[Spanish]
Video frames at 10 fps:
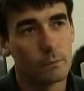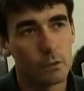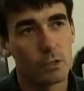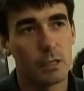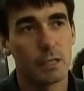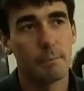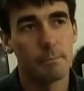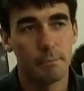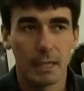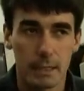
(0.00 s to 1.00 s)
No sé, es ya
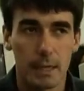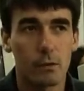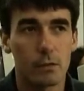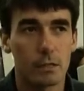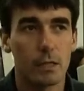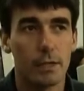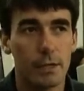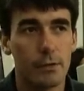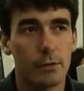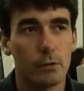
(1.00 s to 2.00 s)
pensarlo desde el
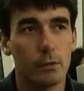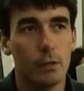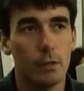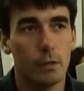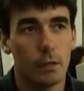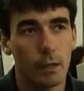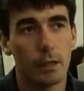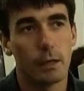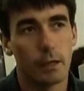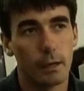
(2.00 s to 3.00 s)
inicio
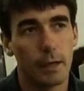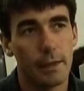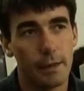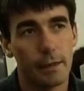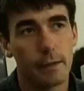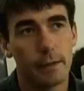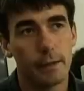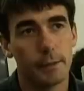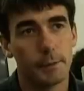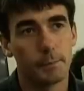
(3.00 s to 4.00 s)
en la idea
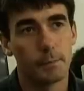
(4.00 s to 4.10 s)
de